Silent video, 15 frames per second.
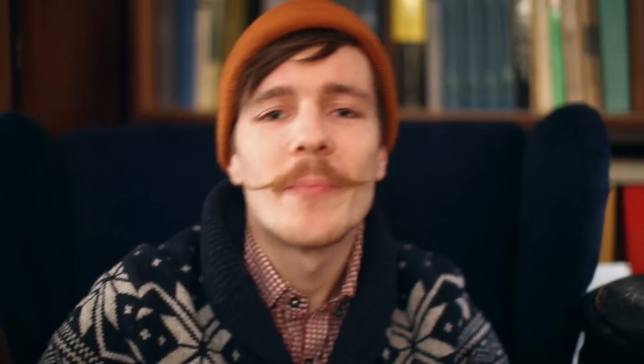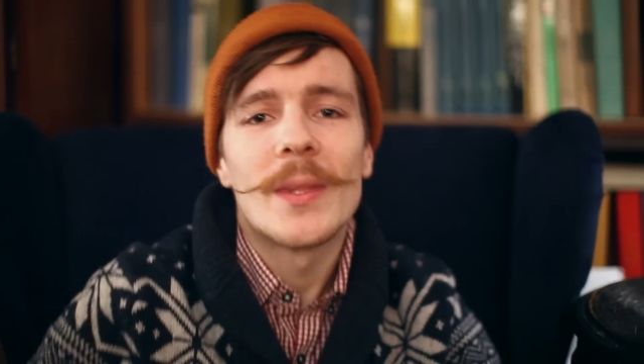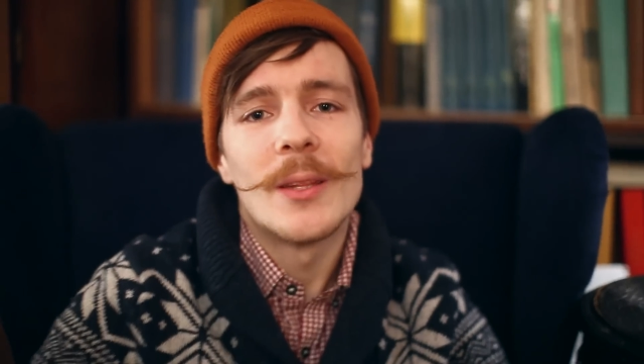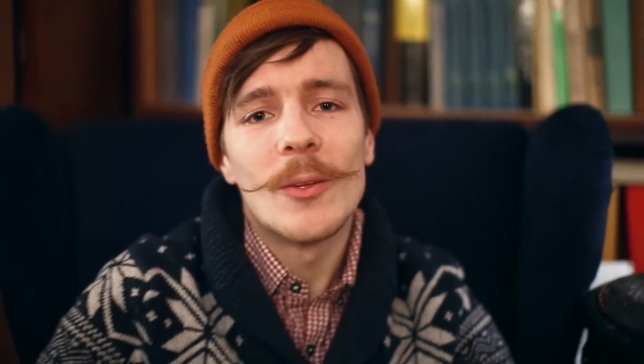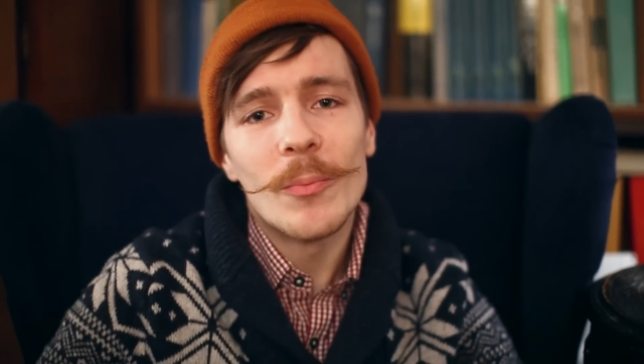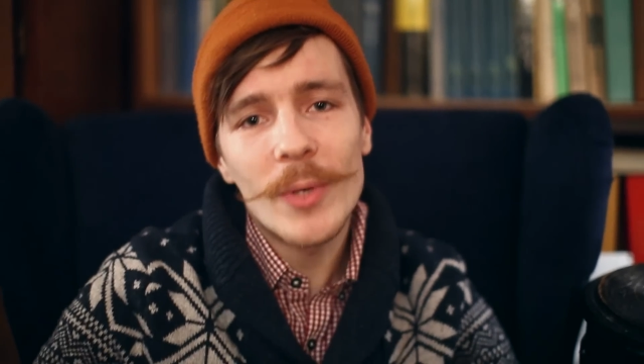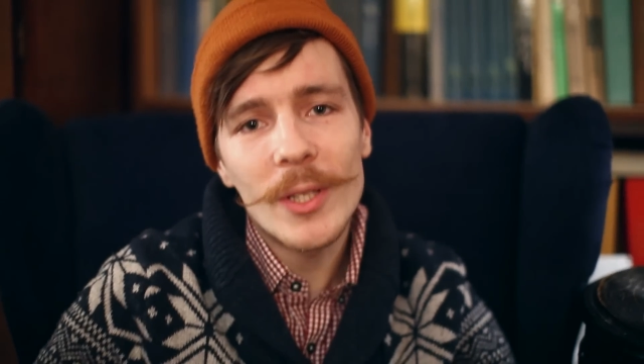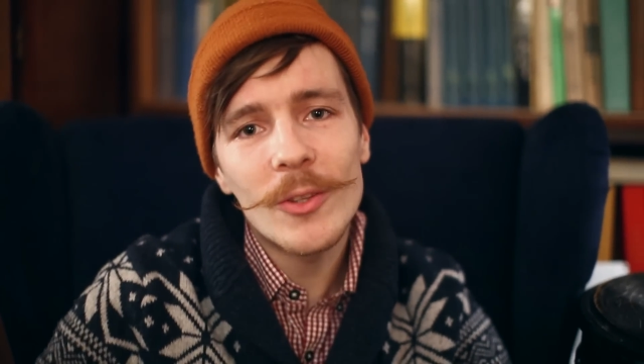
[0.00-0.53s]

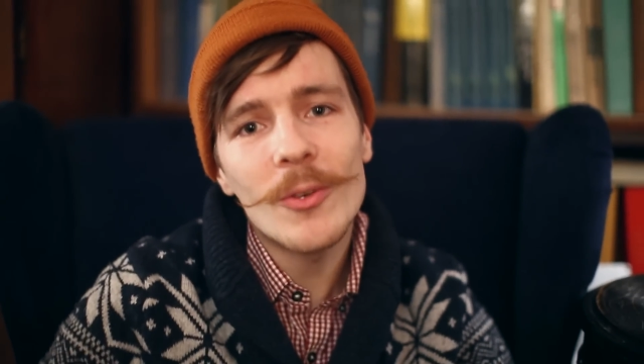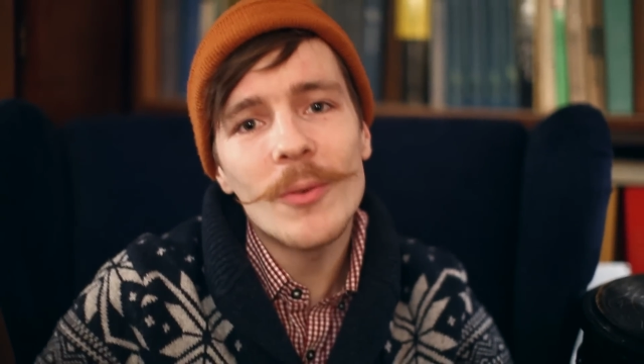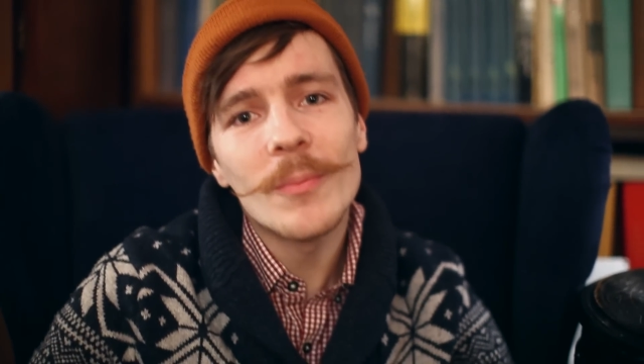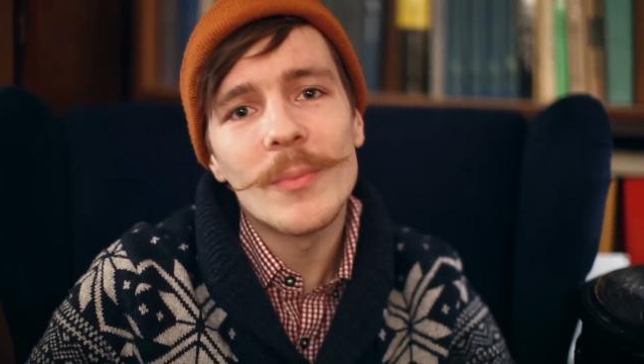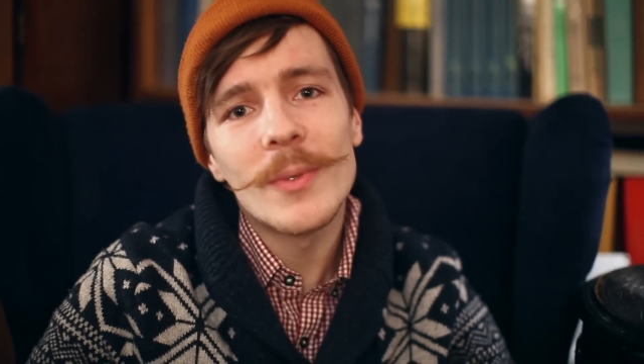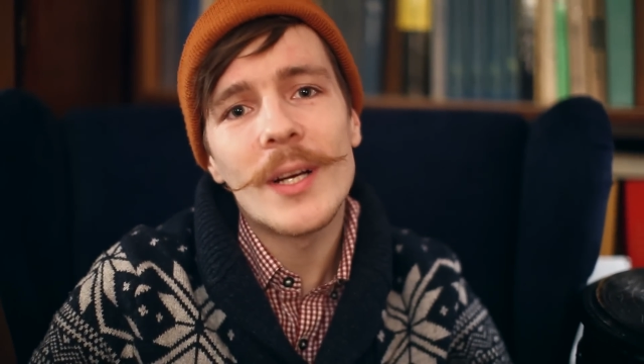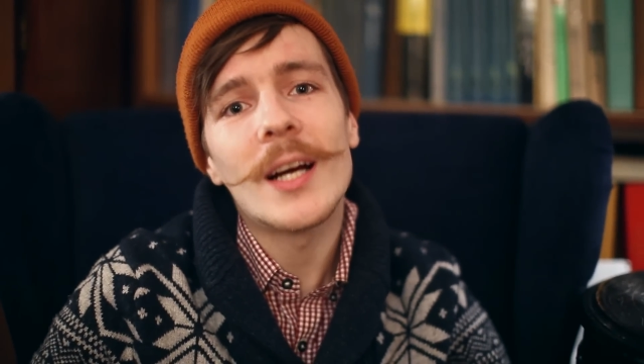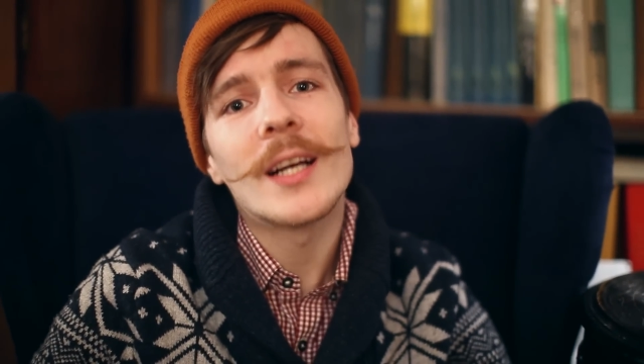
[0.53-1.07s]
но
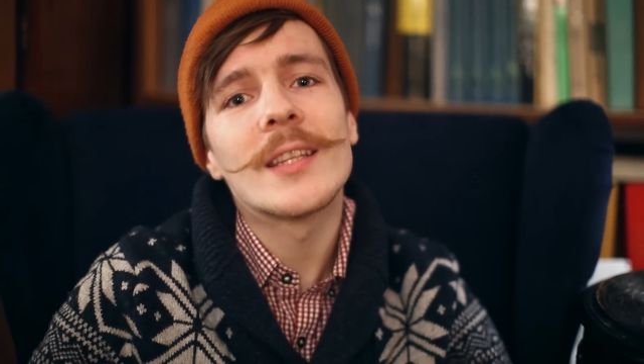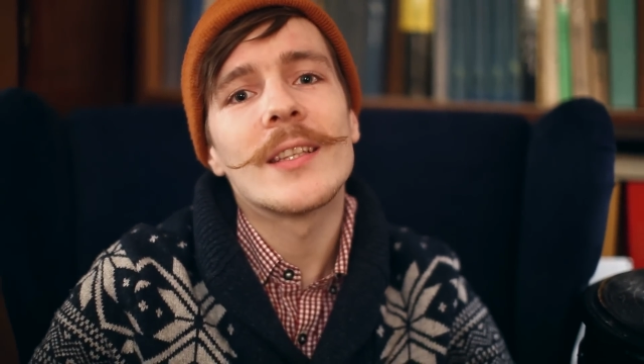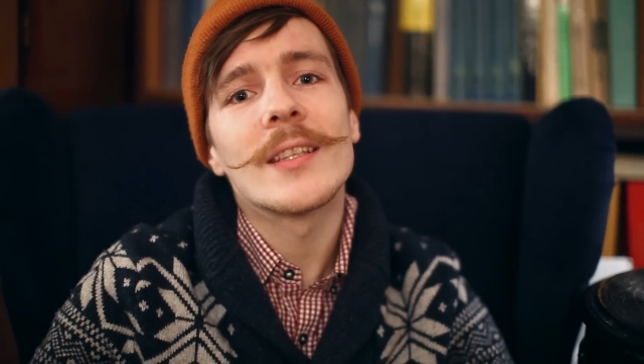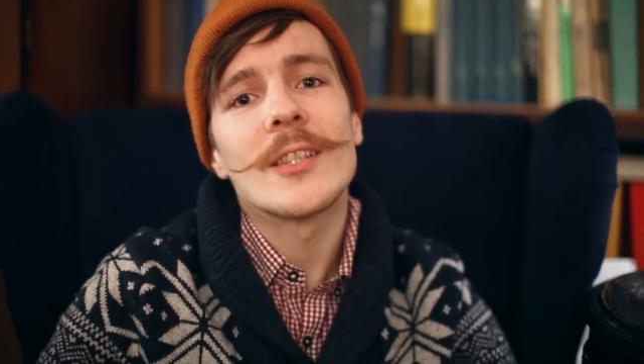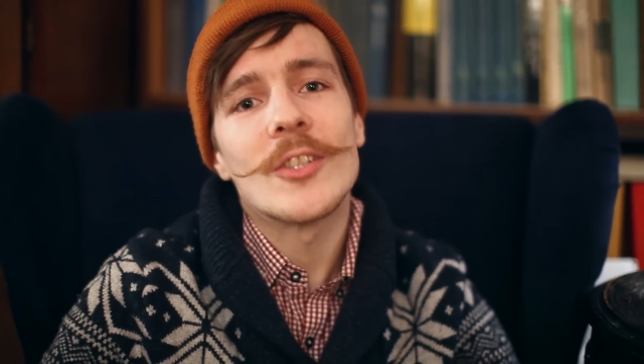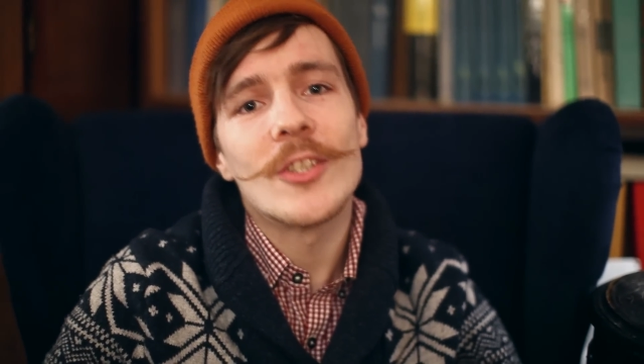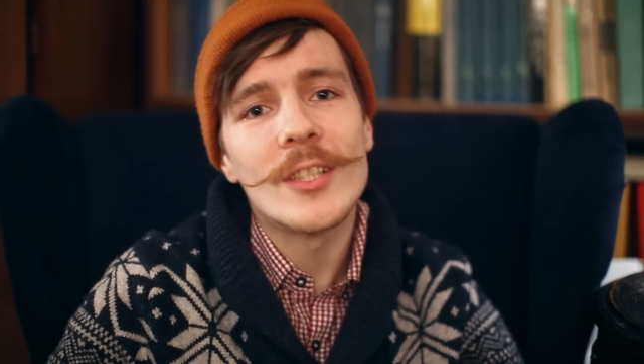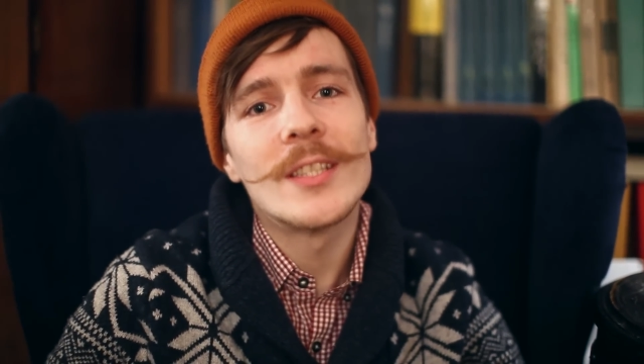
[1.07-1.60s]
потом как-то
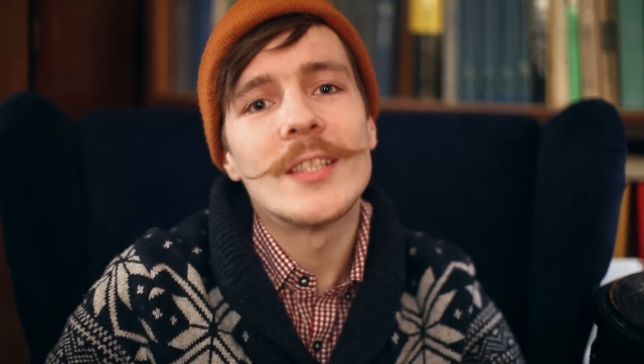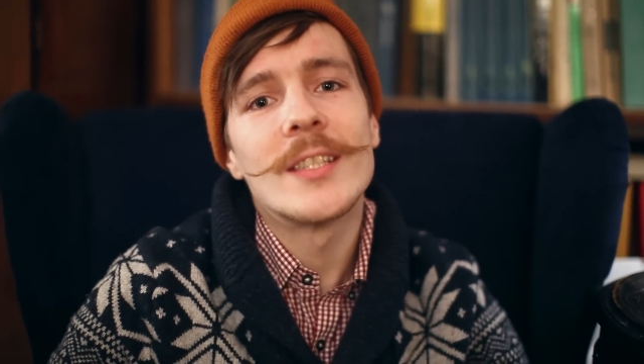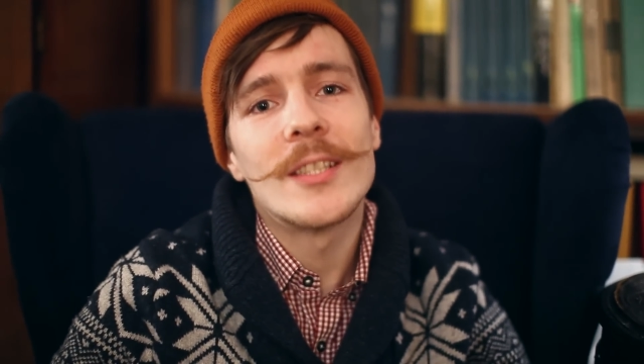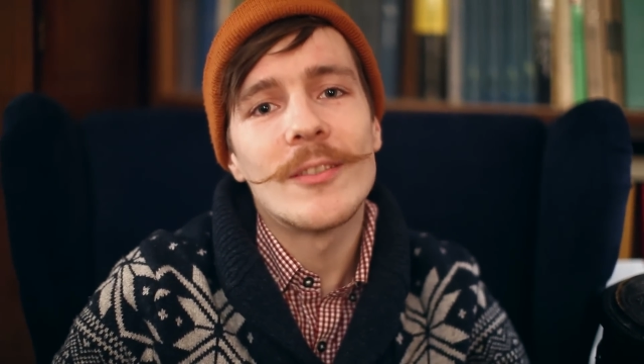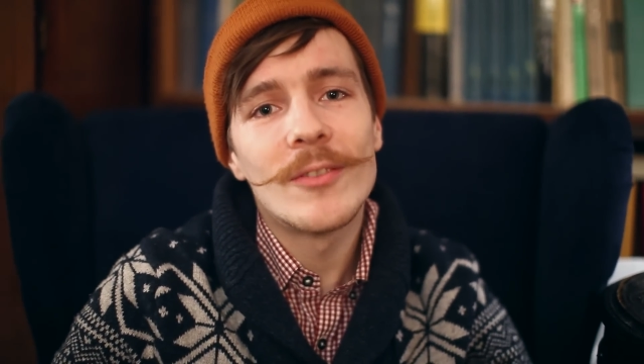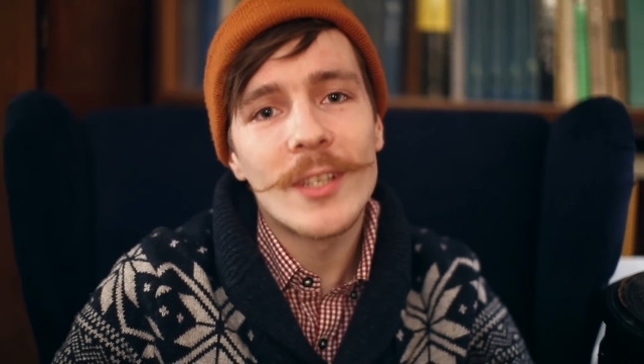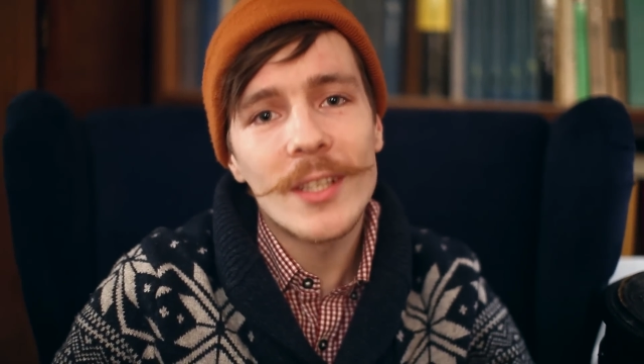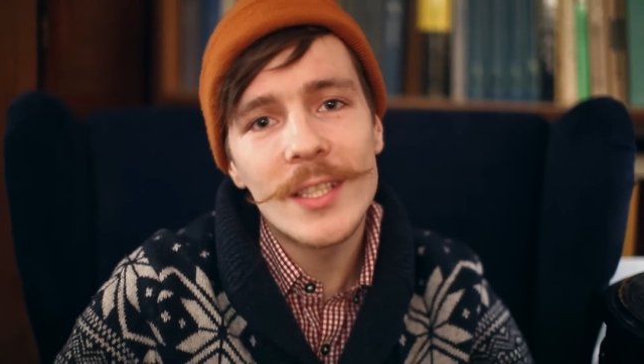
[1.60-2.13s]
жизнь
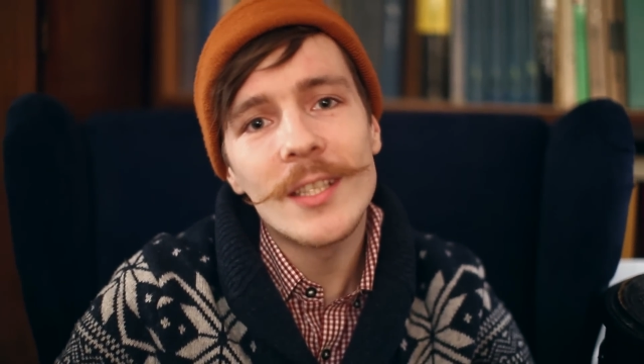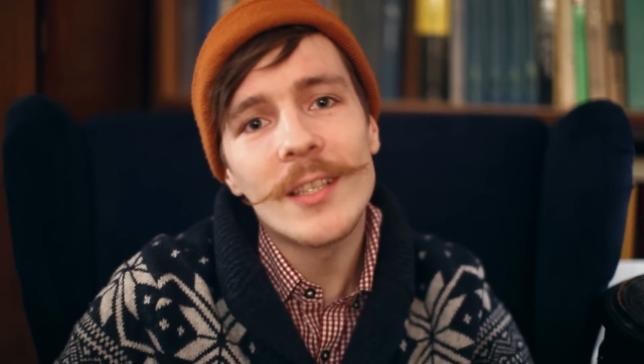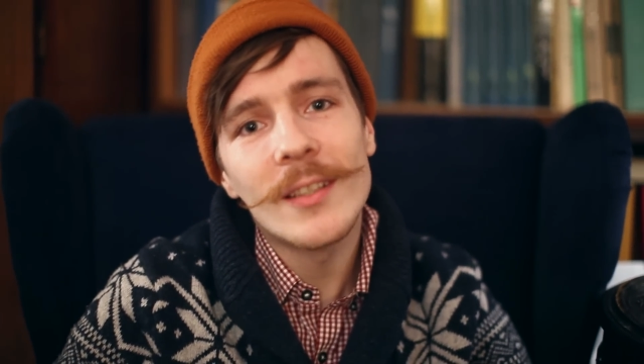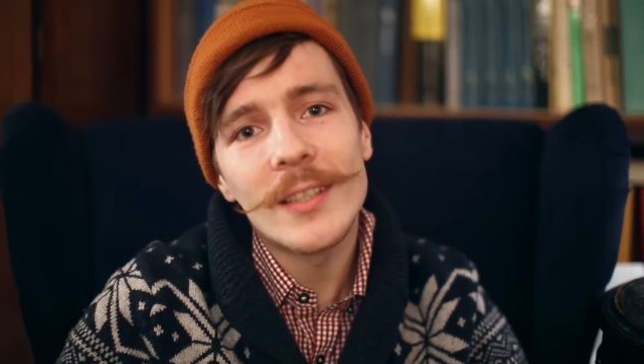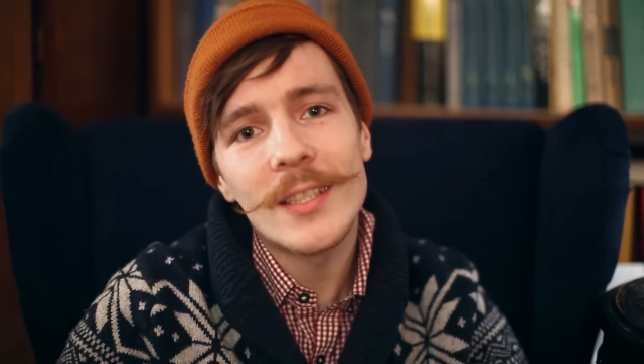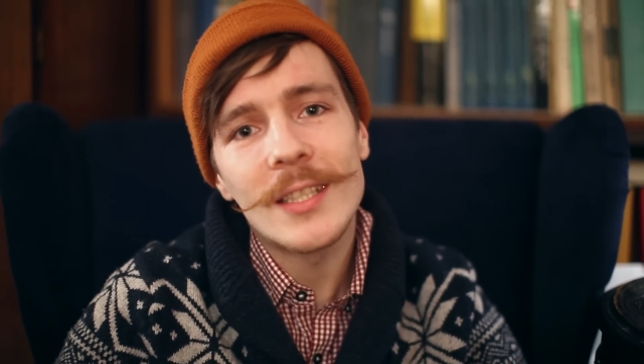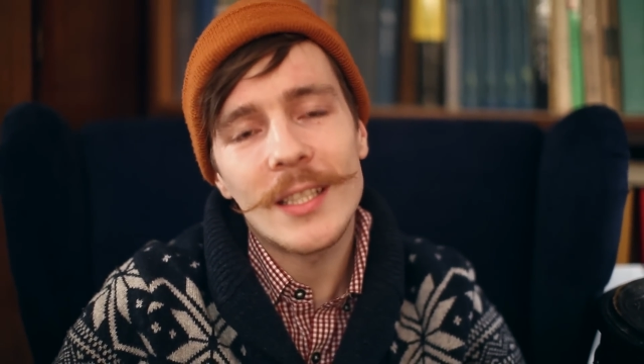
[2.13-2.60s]
завертелась,